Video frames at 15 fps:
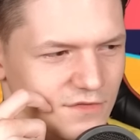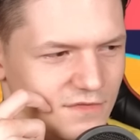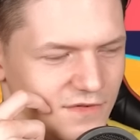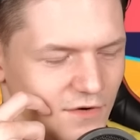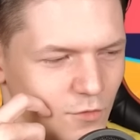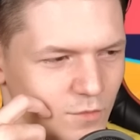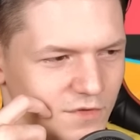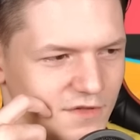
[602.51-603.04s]

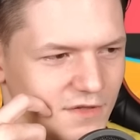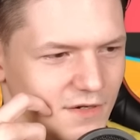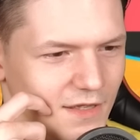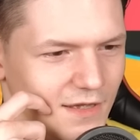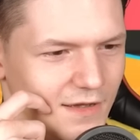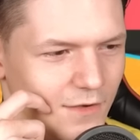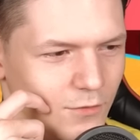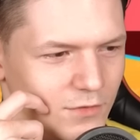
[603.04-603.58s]
цифровом
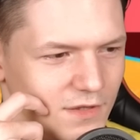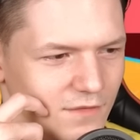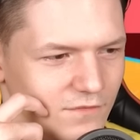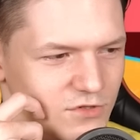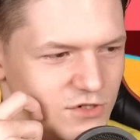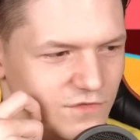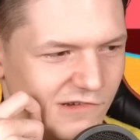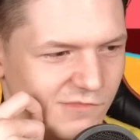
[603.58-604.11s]
цирке и как он там
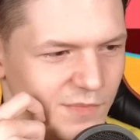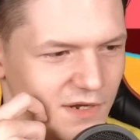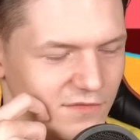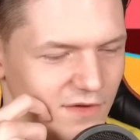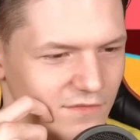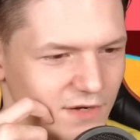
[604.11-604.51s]
выживал первое